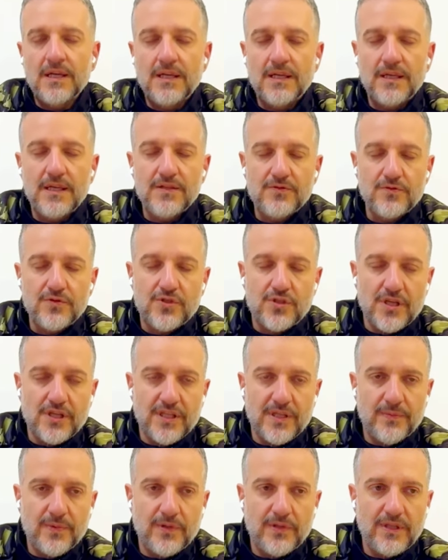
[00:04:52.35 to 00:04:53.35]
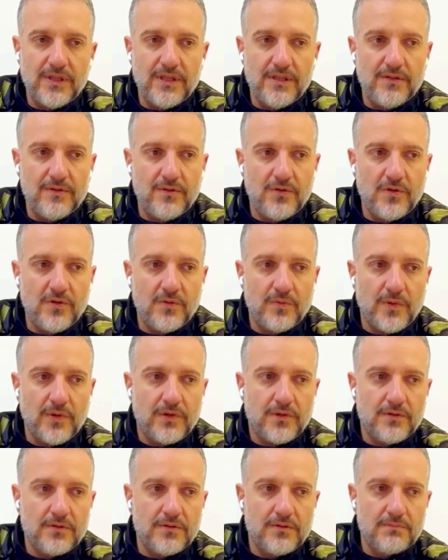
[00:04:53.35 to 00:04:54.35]
Che succede poi?
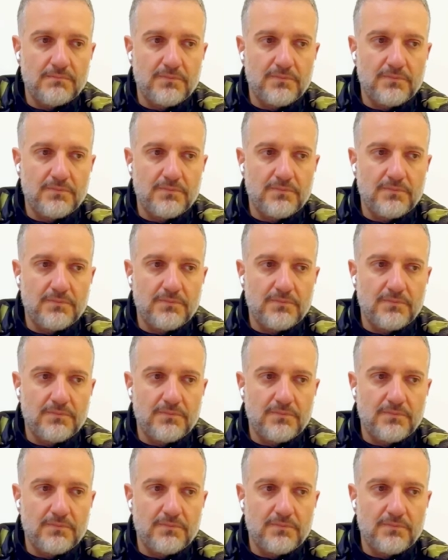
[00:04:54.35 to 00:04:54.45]
Dopo